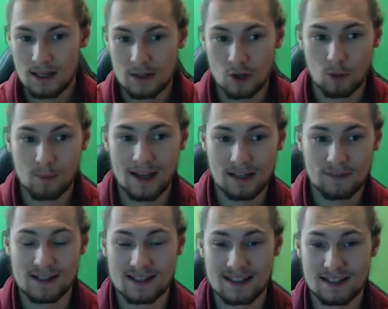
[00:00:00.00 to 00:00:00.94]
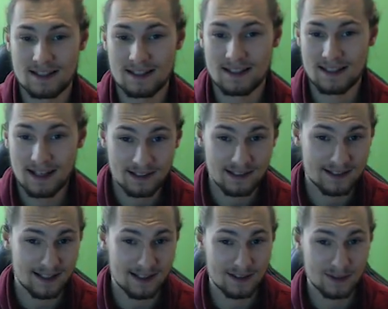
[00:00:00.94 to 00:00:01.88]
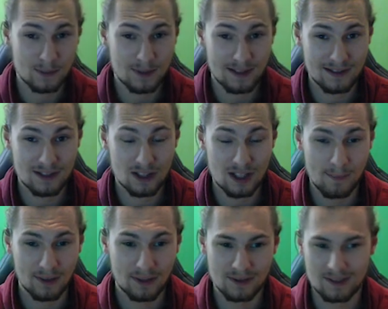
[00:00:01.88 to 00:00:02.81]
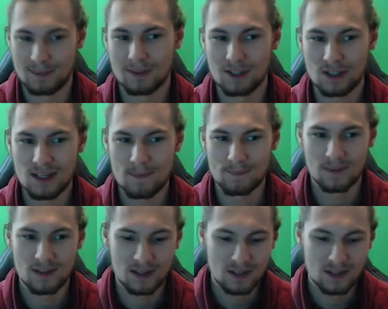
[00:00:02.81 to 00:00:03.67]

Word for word: nochmal etwas sehr Interessantes unter dieses Champion-Konzept geschrieben.